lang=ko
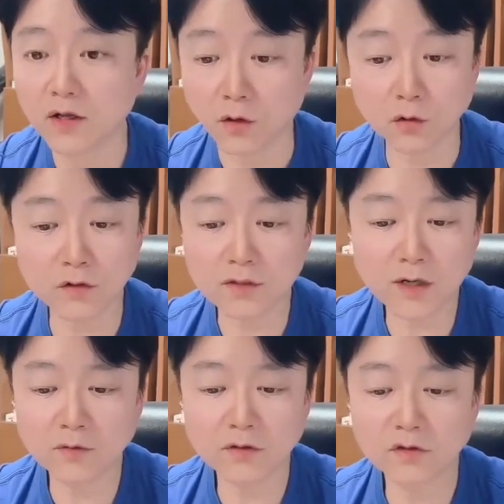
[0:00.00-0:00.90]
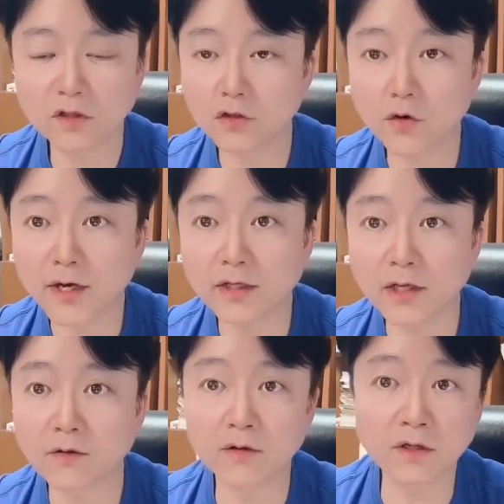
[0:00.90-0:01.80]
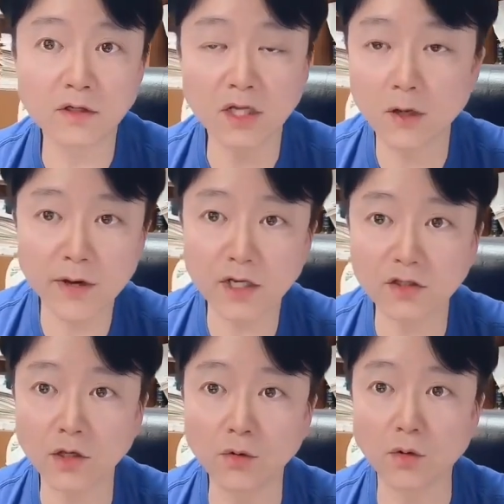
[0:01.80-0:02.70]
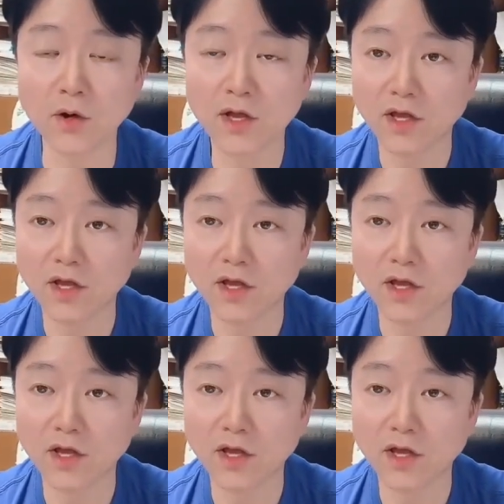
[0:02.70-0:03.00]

어떤 사람들은 특정화해야 될 거를 일반화시키고